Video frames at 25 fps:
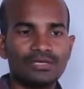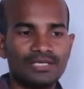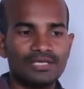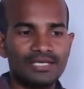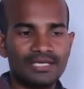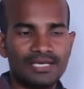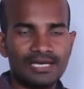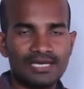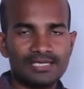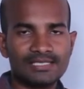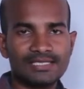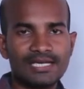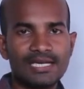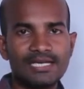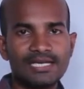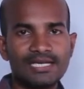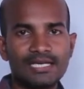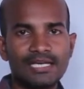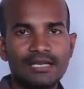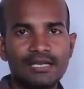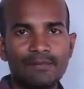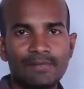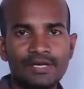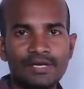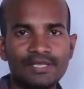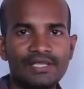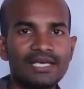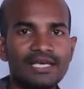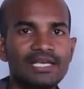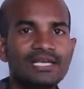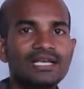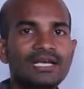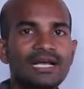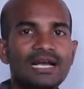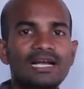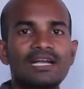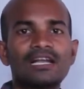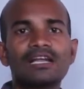ఈ కషాయాన్ని
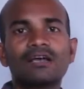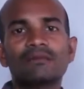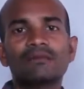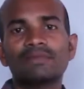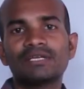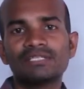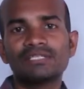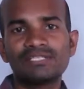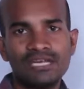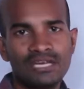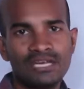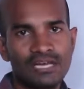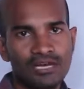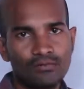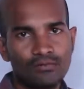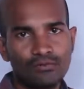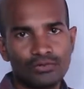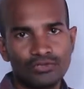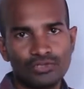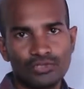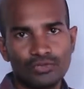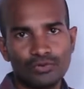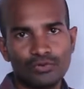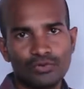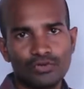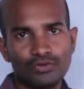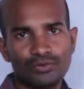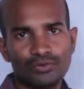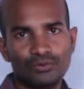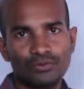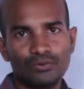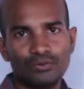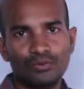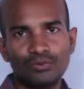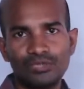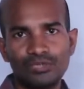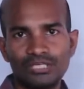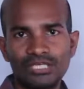పదిహేను గంటలకు మించి నిల్వ ఉంచకూడదు
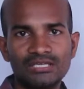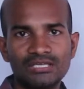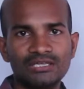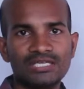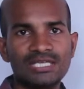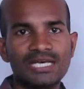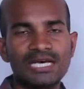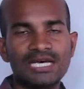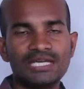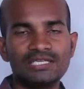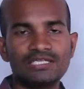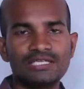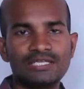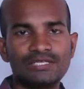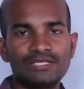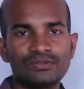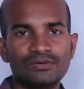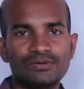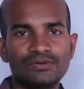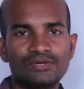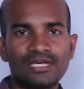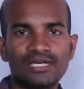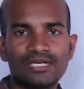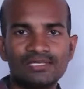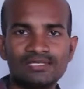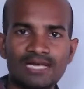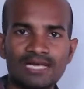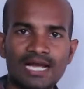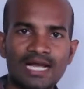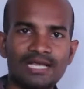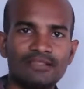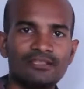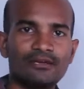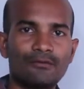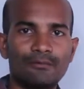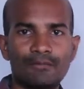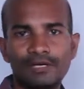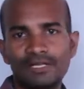ఉదయం తయారు చేసుకుంటే
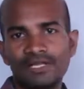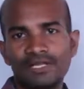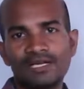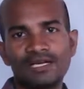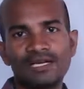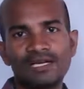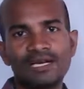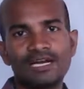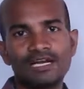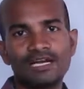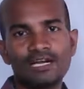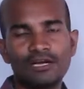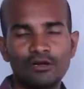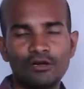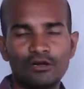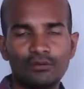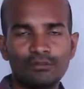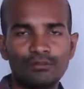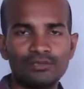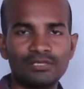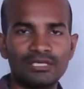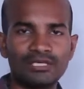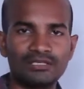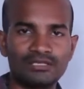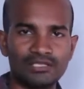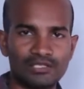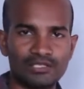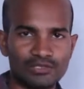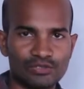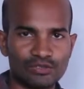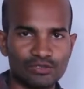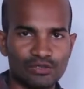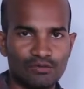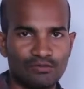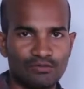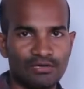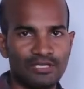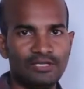సాయంత్రం పదిహేను గంటల లోపు దాన్ని
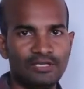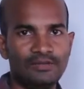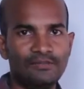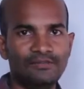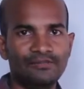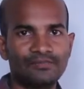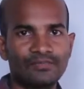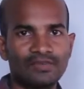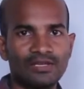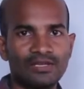తీసుకోవాలి